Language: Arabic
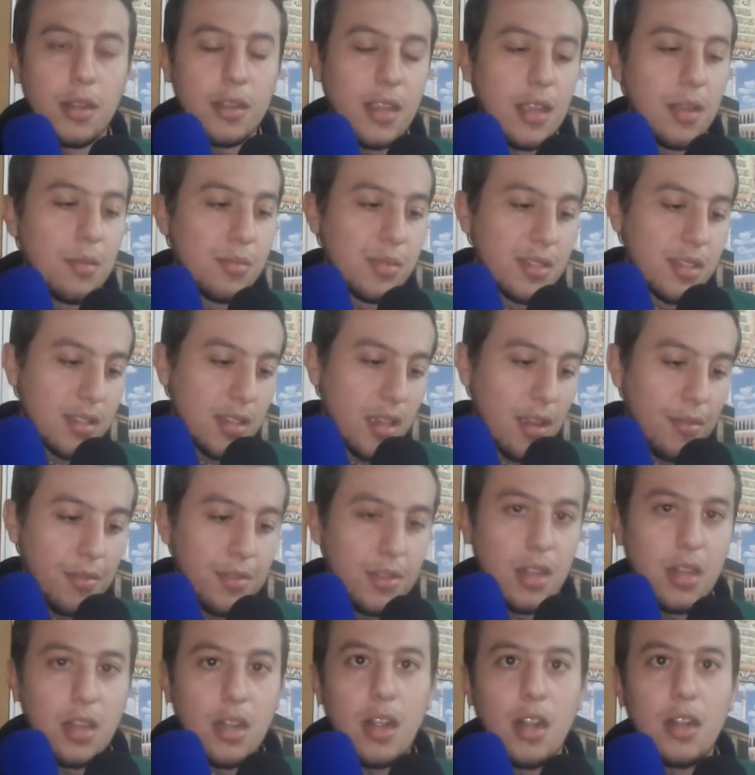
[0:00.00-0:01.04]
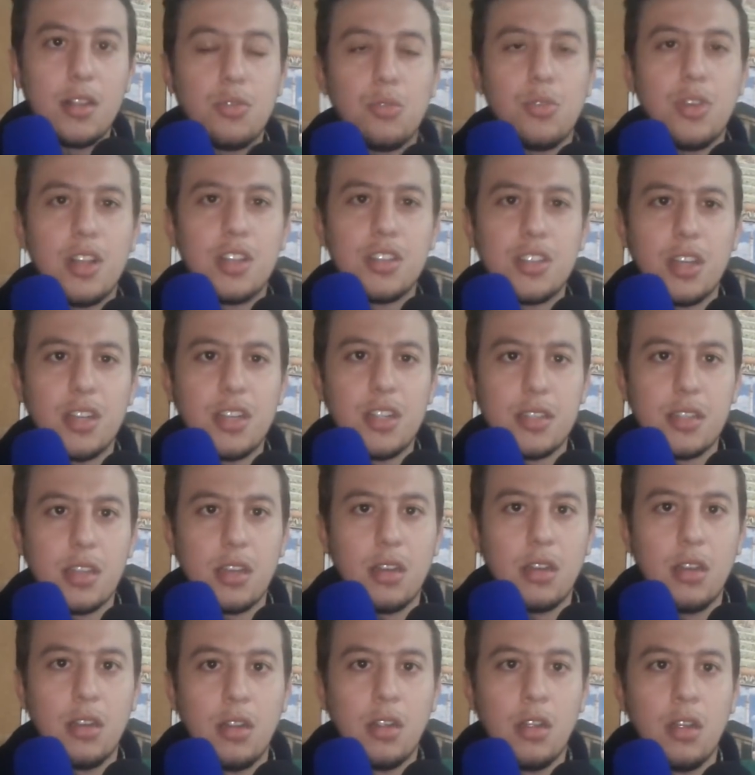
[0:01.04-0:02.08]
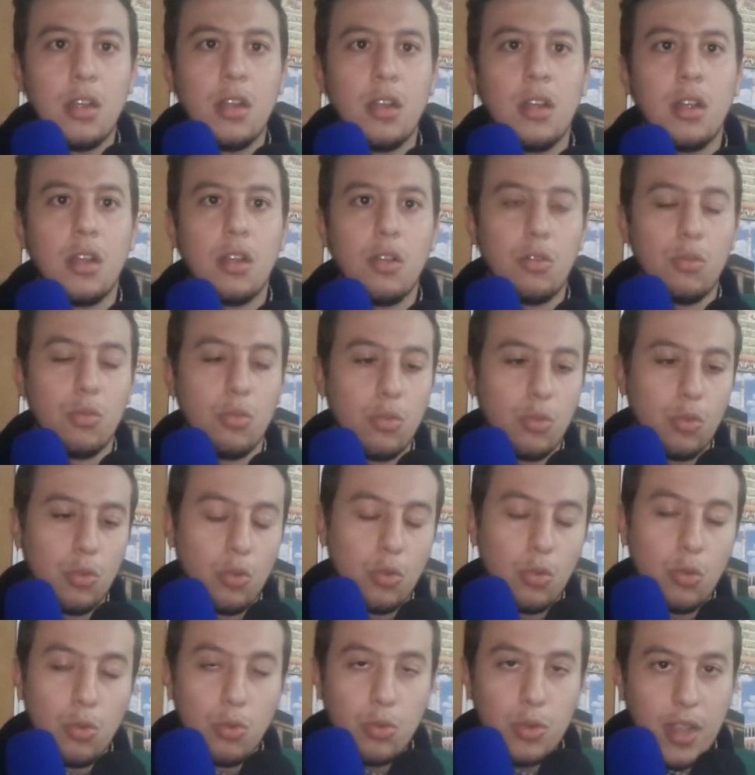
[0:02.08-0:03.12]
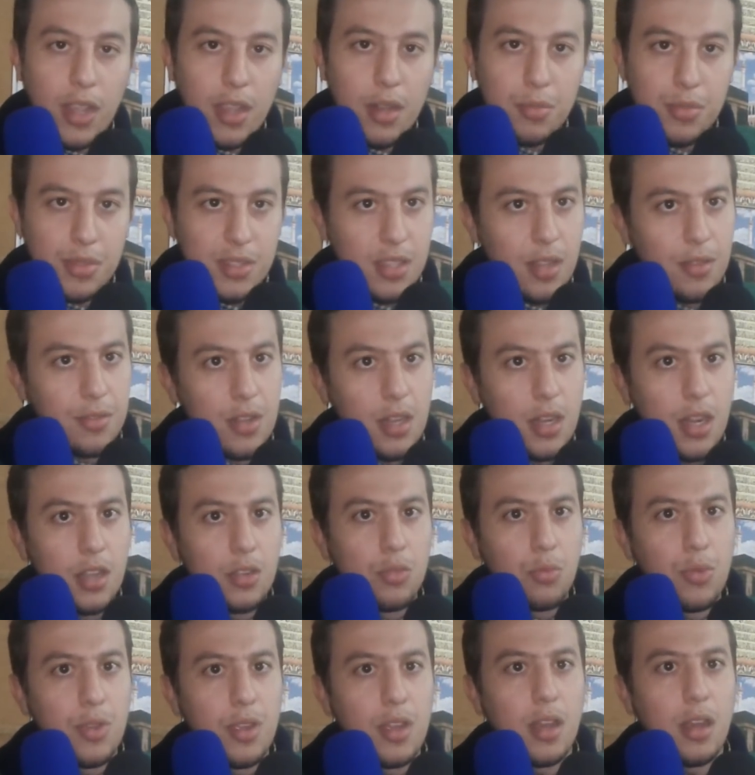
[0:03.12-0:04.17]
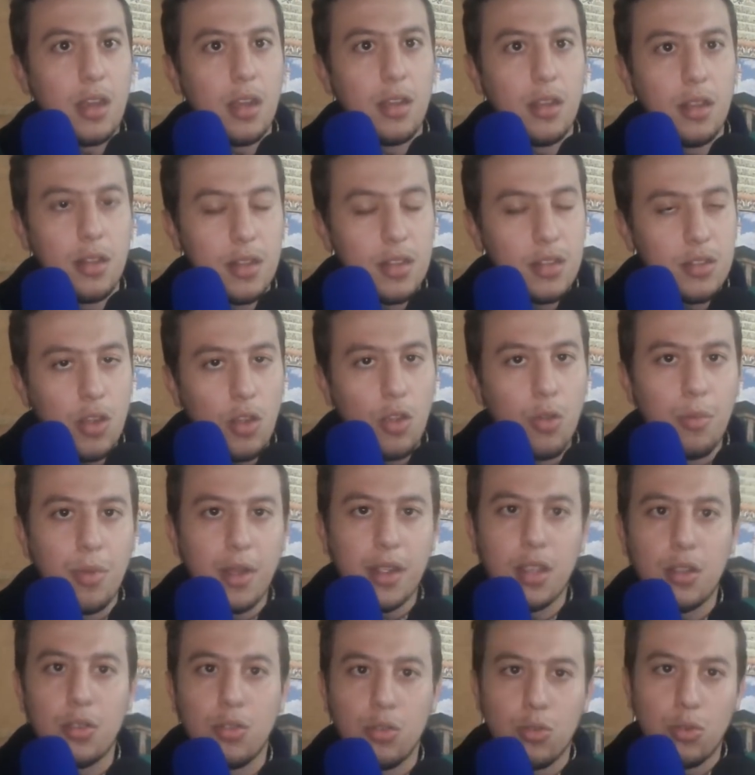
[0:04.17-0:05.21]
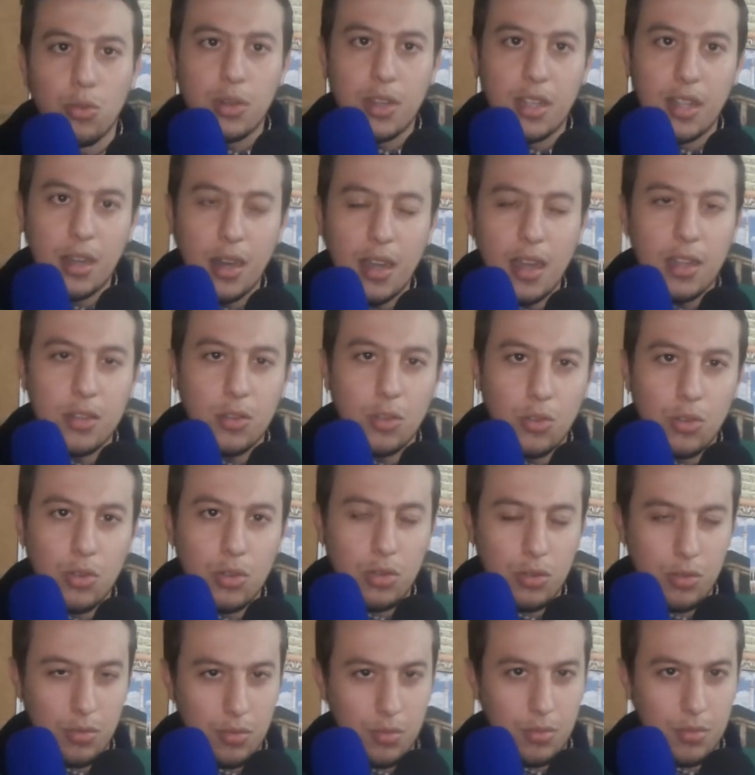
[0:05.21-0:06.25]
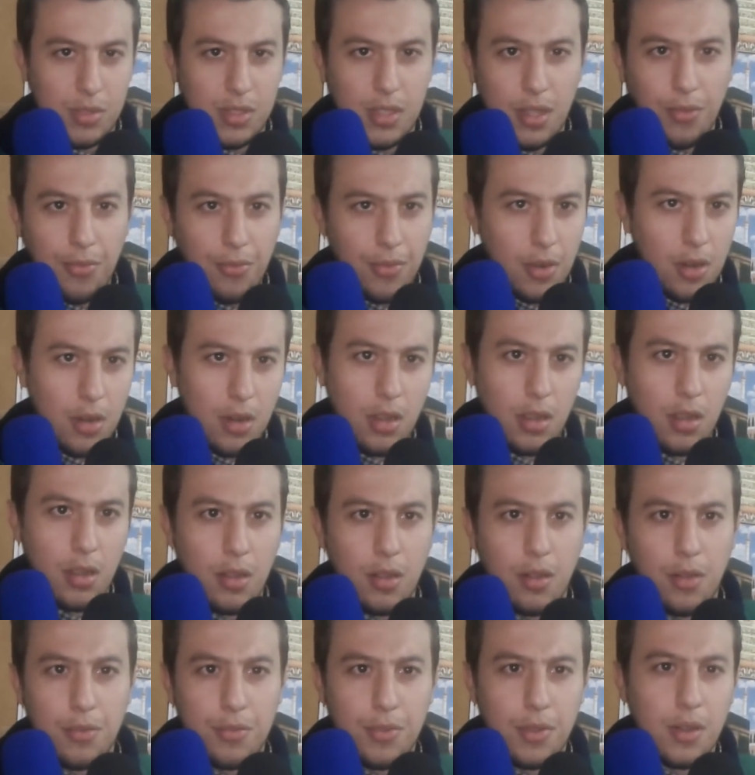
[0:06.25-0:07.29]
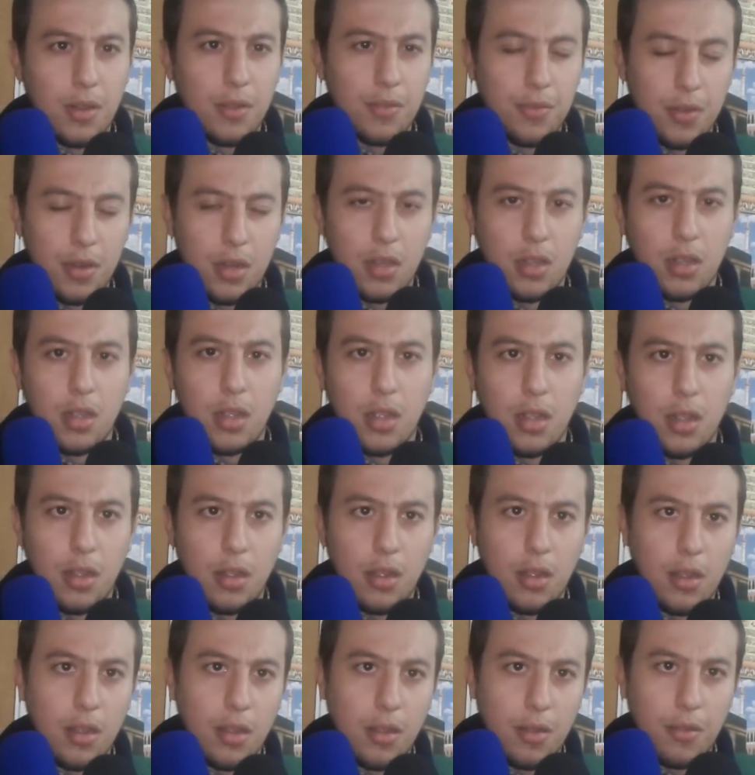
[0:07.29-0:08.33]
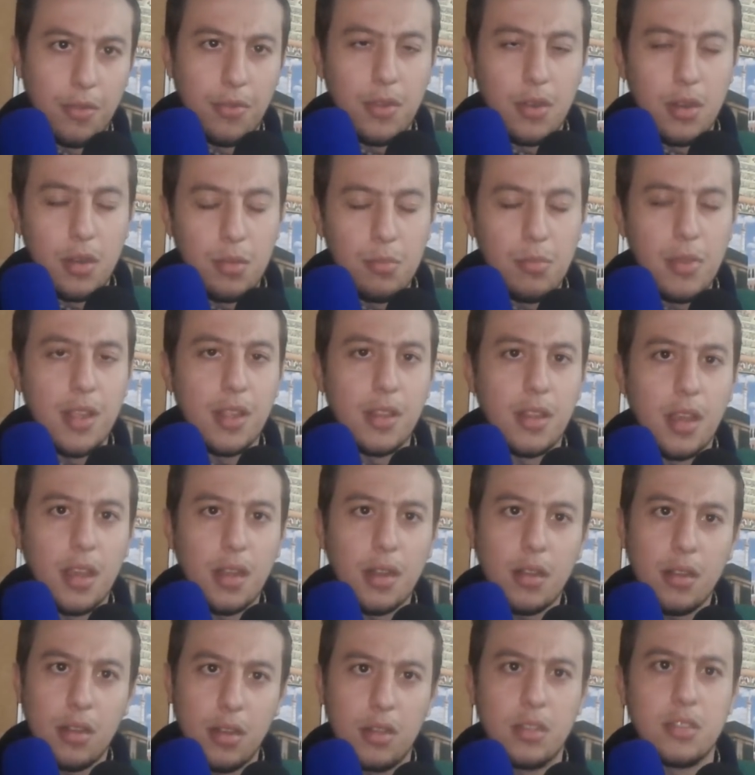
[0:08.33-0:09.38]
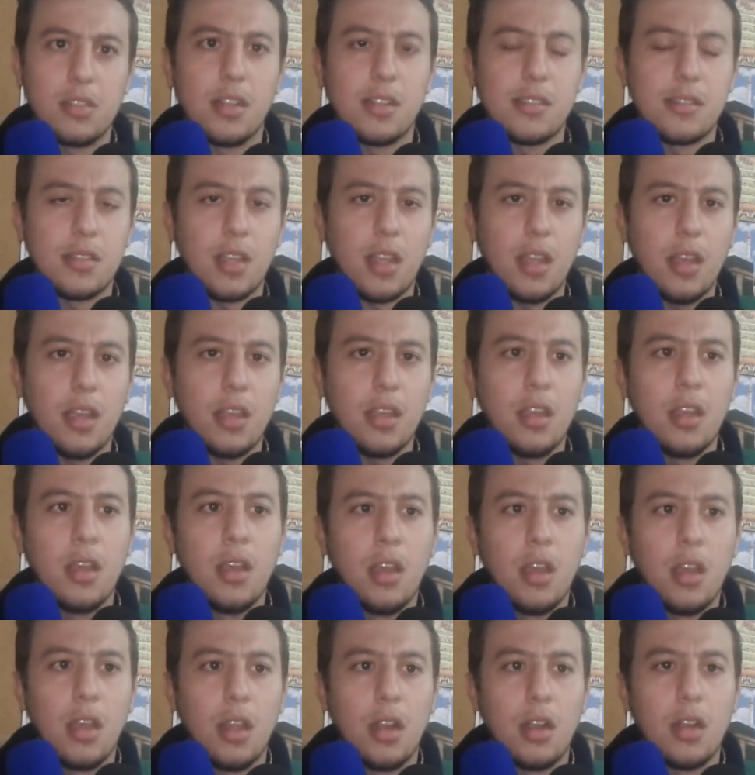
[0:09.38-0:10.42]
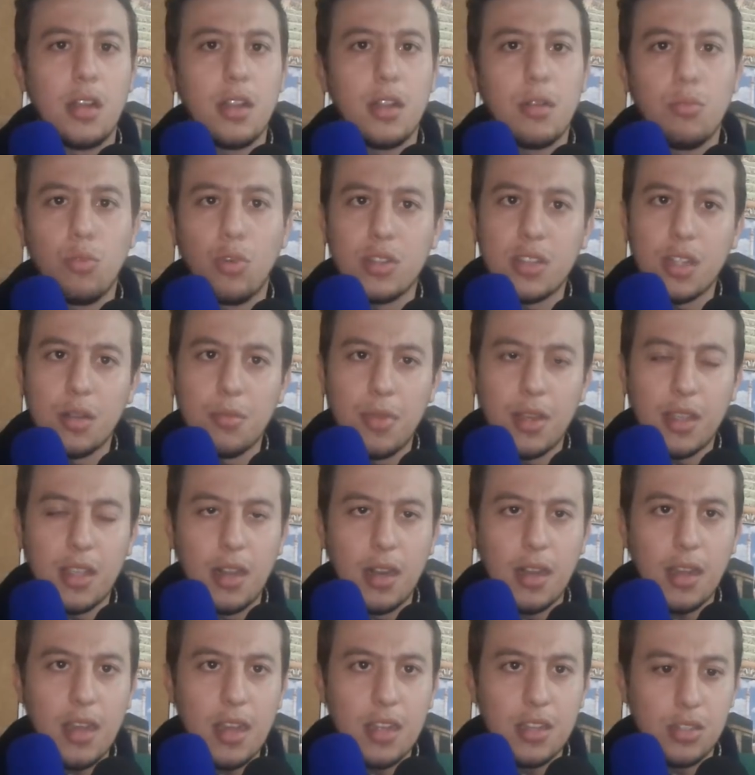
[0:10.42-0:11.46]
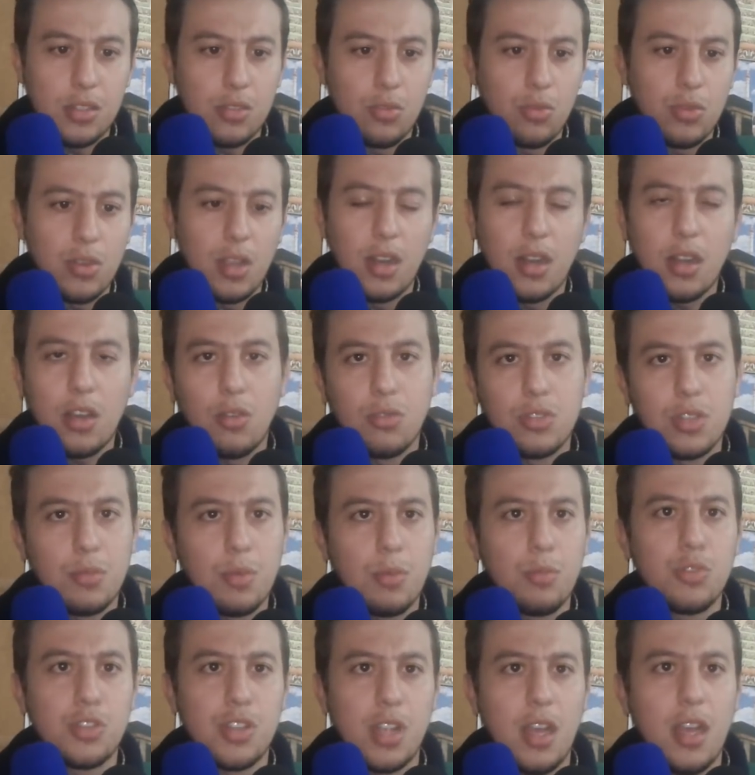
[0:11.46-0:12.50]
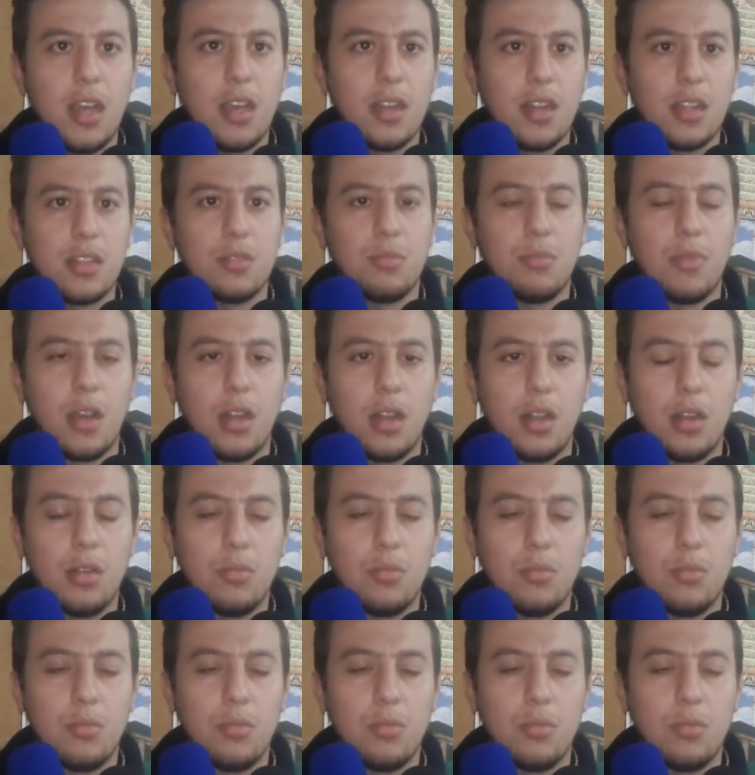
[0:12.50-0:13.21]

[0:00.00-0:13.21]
كاين بزاف ديال الادويه الجانسه وكاين بزاف ديال الادويه اللي حتى كيكونوا كينقطعوا بزاف في في في الميدان ديال الصحي اللي المواطن ما كيلقاش وكنلقاو ديما مشاحنات مع